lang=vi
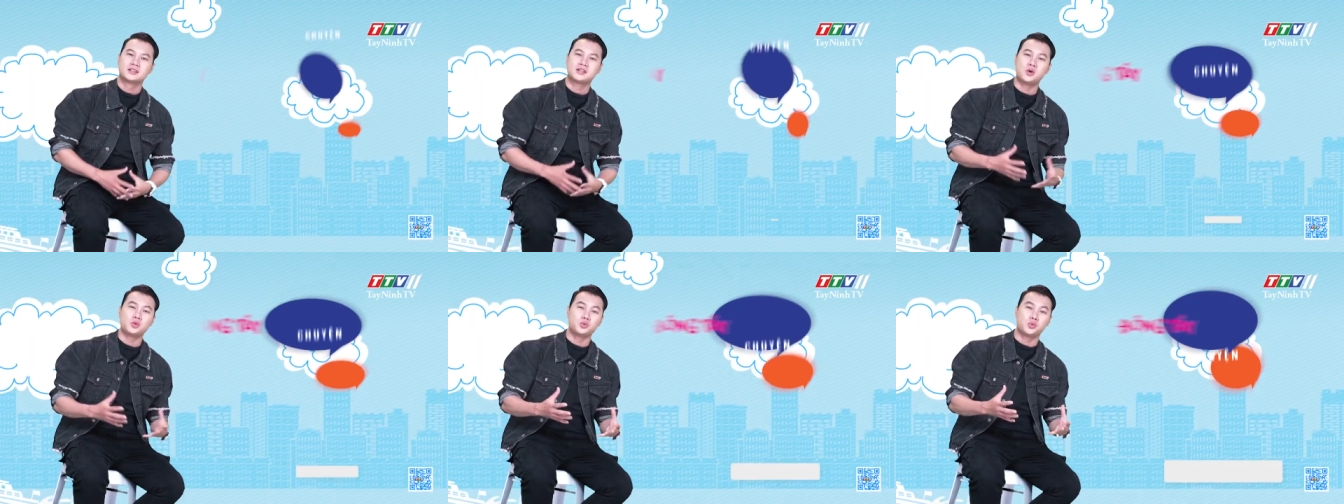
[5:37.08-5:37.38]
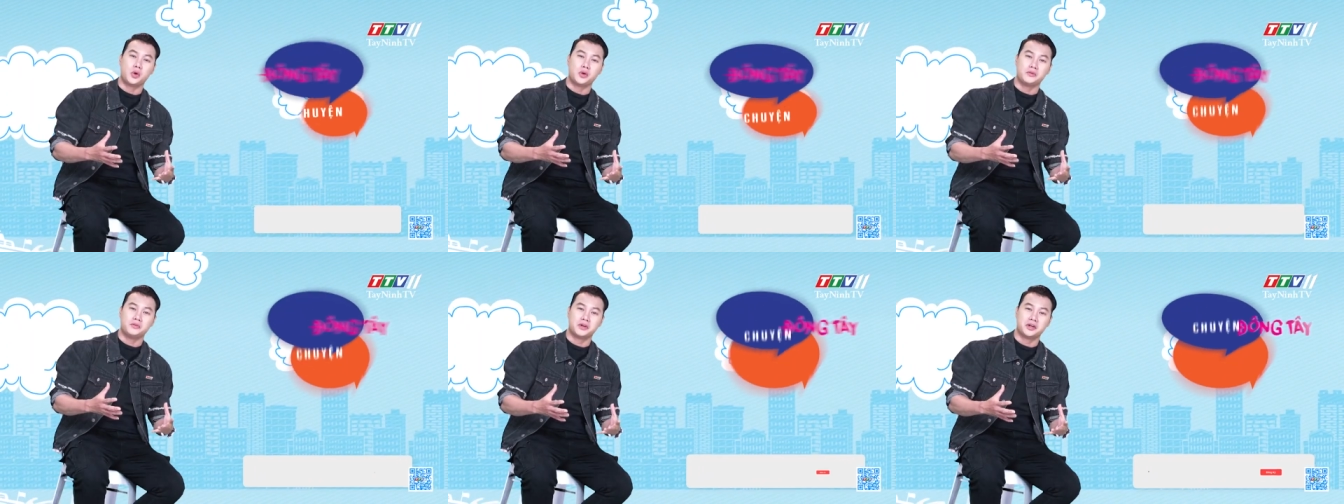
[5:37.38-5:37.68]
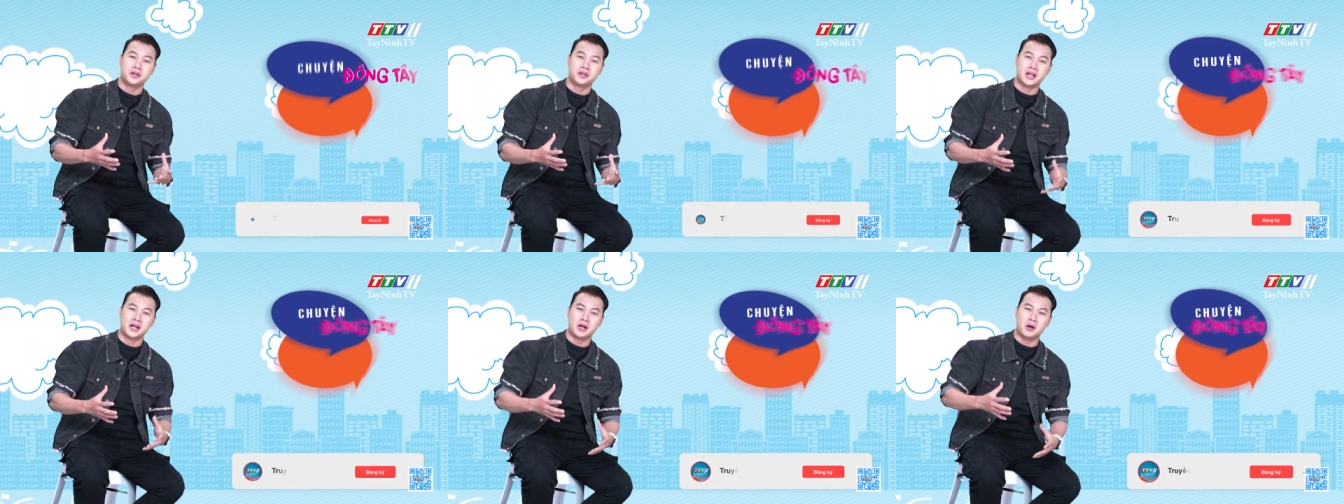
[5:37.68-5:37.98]
Câu chuyện về
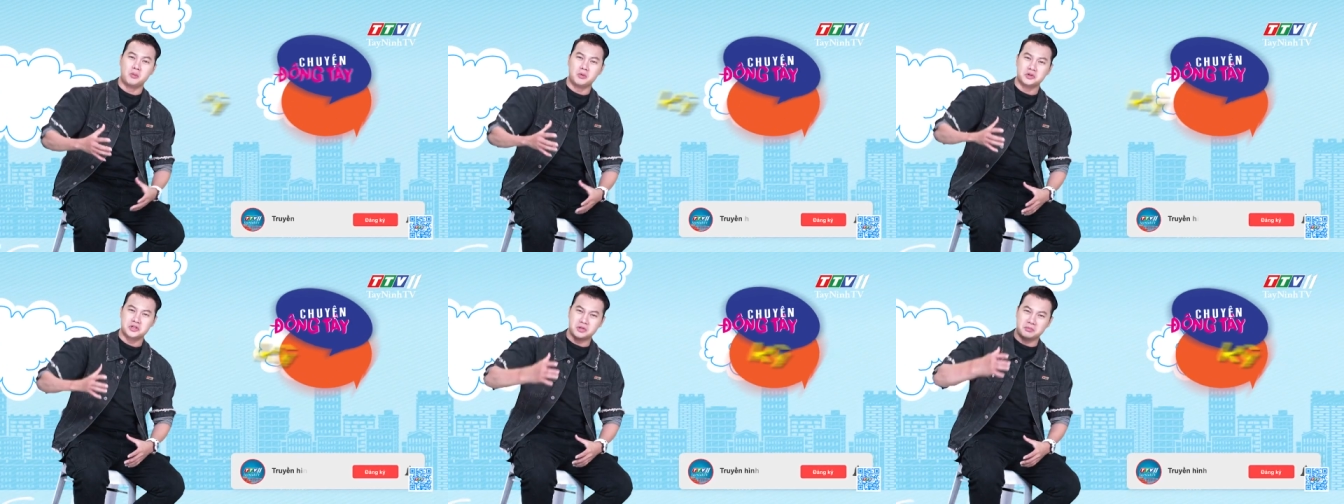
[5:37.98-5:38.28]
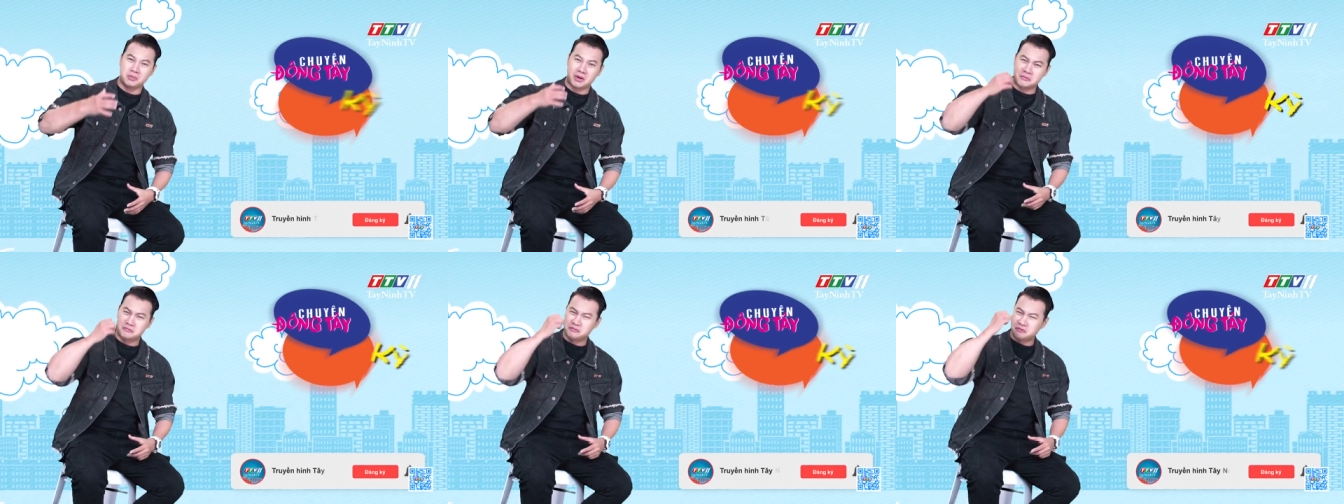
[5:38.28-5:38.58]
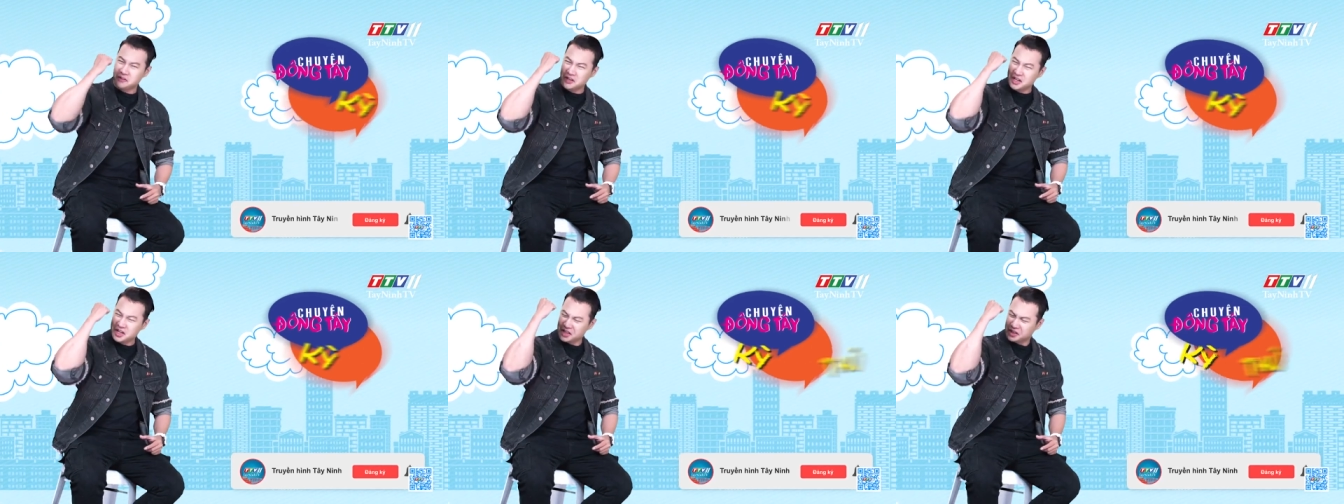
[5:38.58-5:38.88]
người đàn ông có sức mạnh
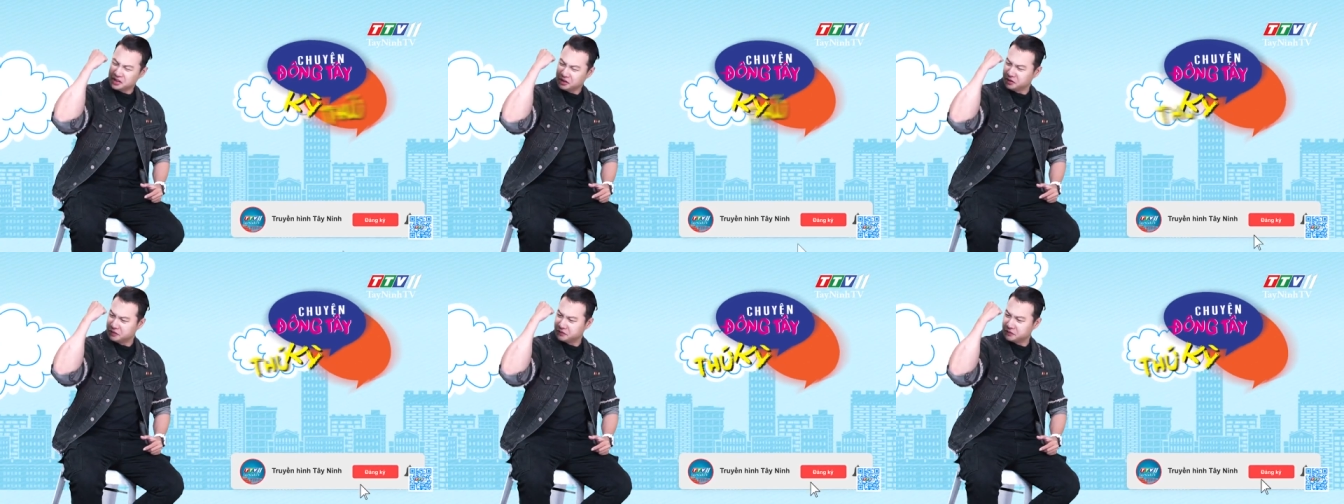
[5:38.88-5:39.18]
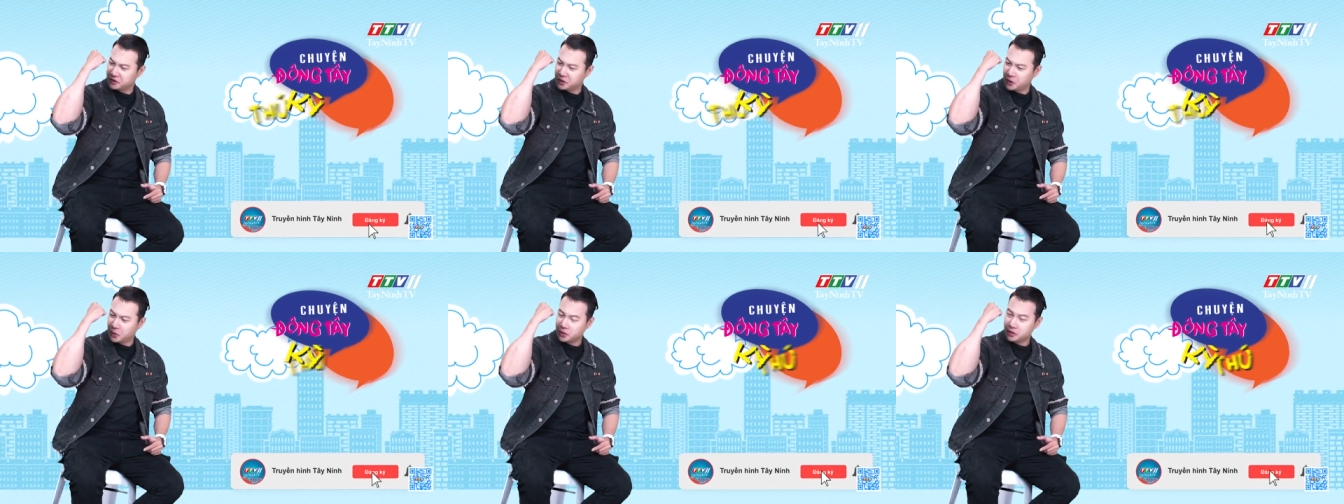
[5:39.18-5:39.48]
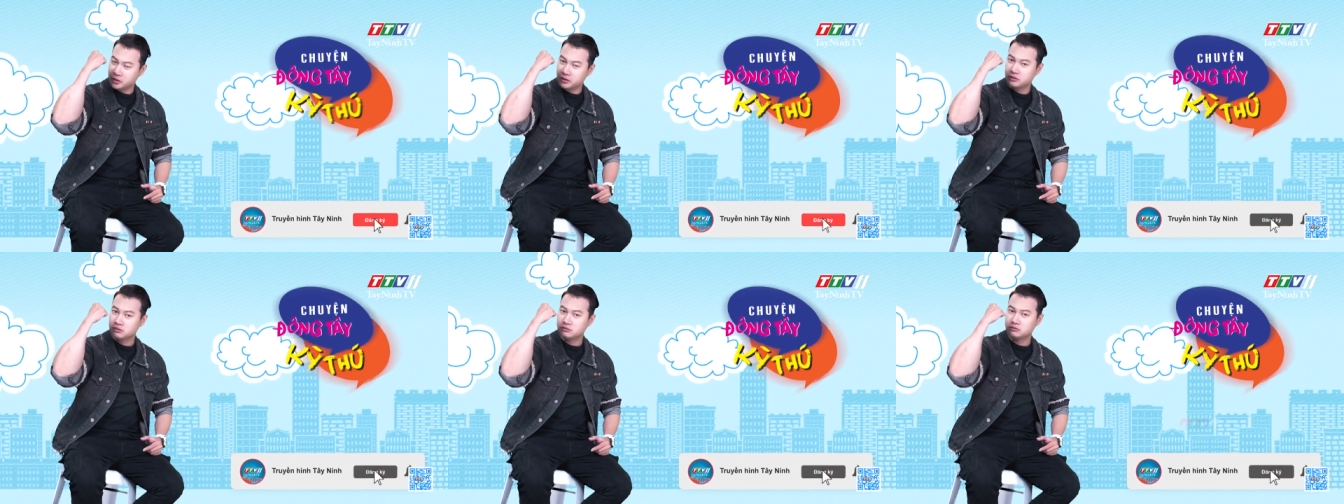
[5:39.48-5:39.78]
phi thường vừa rồi